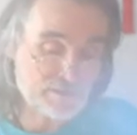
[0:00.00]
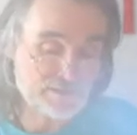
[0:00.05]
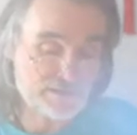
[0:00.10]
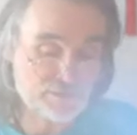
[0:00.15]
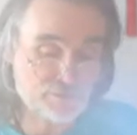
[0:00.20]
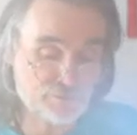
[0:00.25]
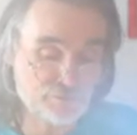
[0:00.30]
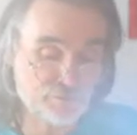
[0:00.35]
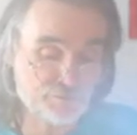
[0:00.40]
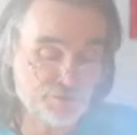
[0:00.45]
ça
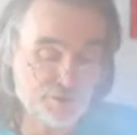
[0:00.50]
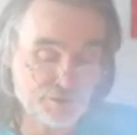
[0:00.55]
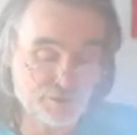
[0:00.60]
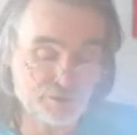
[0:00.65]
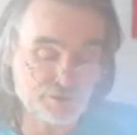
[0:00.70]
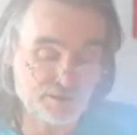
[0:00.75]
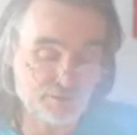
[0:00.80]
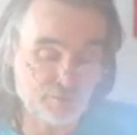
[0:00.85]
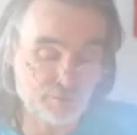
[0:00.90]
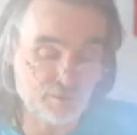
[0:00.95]
nous oblige, quand
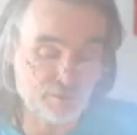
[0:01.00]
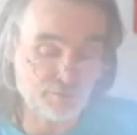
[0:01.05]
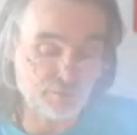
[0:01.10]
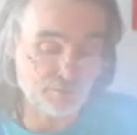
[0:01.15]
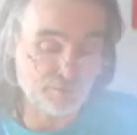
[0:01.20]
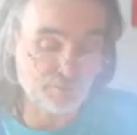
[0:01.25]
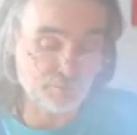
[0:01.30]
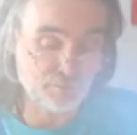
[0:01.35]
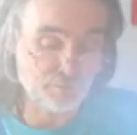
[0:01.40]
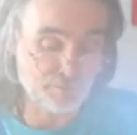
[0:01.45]
le cerveau
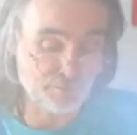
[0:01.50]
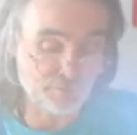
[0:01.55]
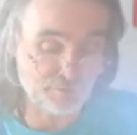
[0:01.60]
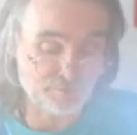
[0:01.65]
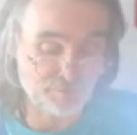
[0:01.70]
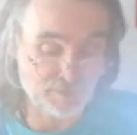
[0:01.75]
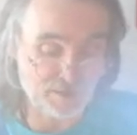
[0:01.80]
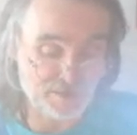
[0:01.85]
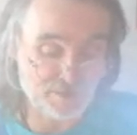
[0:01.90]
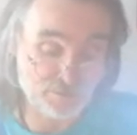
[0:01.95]
monte en
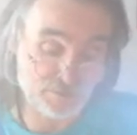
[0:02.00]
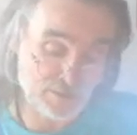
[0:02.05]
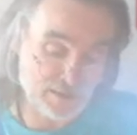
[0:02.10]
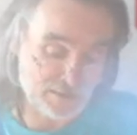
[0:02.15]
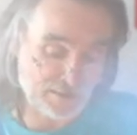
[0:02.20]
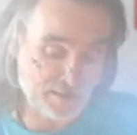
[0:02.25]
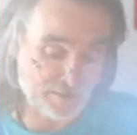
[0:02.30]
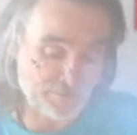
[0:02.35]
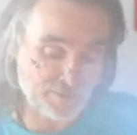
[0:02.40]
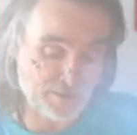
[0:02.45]
vibration, à
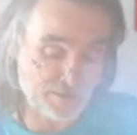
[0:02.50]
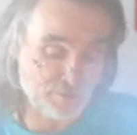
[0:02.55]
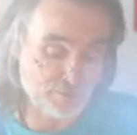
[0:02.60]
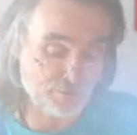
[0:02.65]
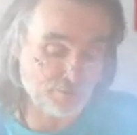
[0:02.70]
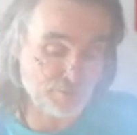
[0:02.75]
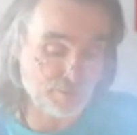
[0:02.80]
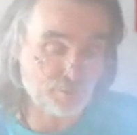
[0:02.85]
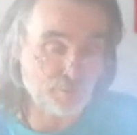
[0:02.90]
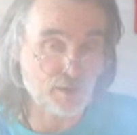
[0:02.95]
travailler sur nos
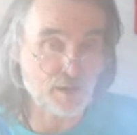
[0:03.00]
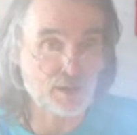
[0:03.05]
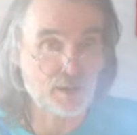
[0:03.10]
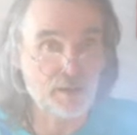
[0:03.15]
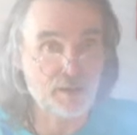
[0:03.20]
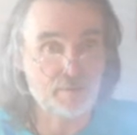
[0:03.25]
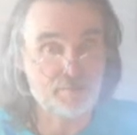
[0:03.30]
mémoires,